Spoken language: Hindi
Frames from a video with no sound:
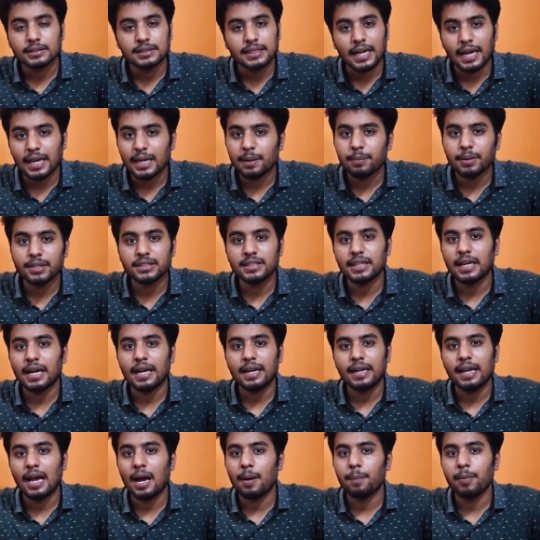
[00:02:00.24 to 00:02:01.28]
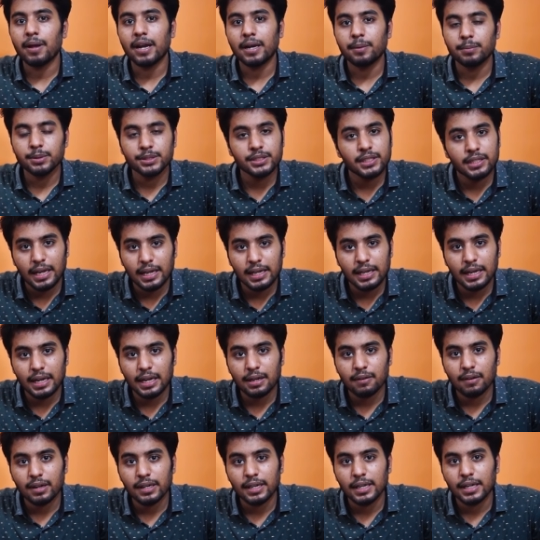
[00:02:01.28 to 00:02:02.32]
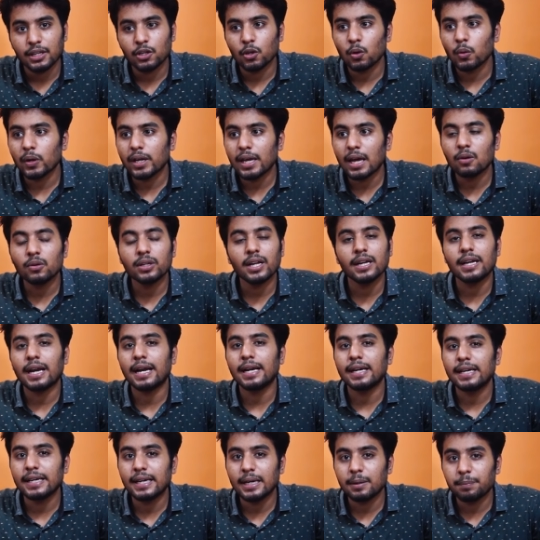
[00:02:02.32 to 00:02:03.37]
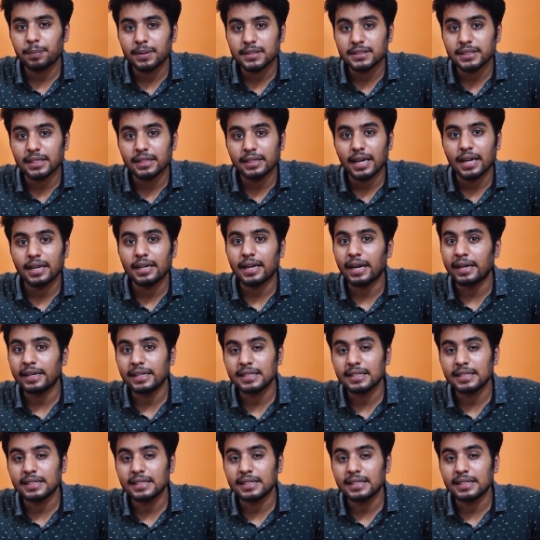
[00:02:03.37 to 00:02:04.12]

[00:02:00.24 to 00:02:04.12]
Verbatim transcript: सारे बच्चे यार यहाँ पे एडमिशन नहीं लेने वाले हैं क्योंकि यार उनके 98 परसेंटाइल